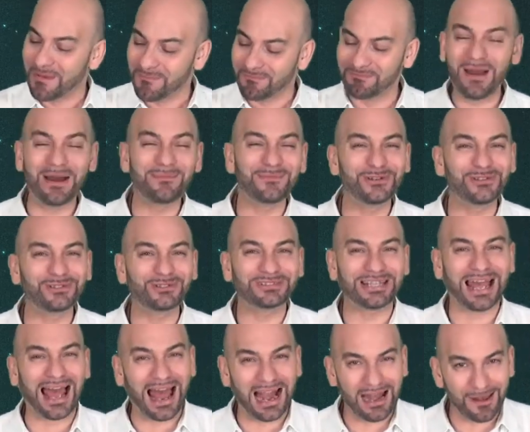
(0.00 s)

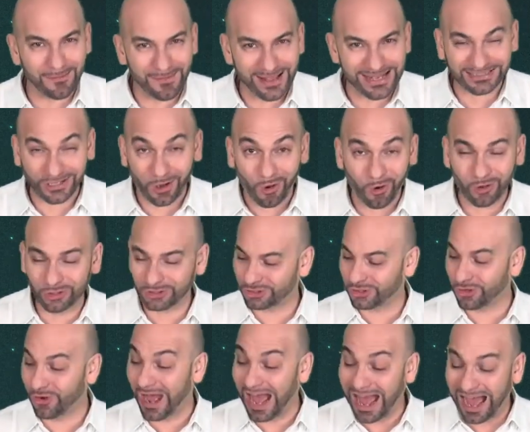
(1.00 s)
Vamos al mes
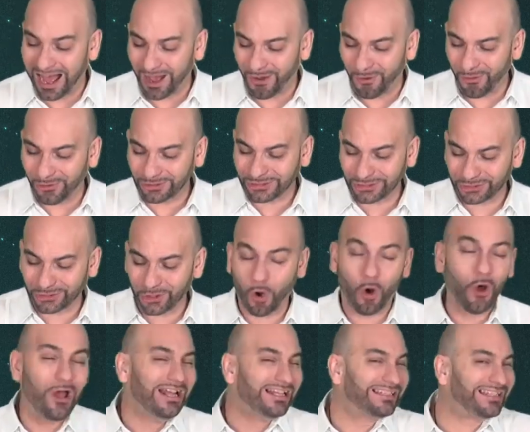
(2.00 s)
8, agosto,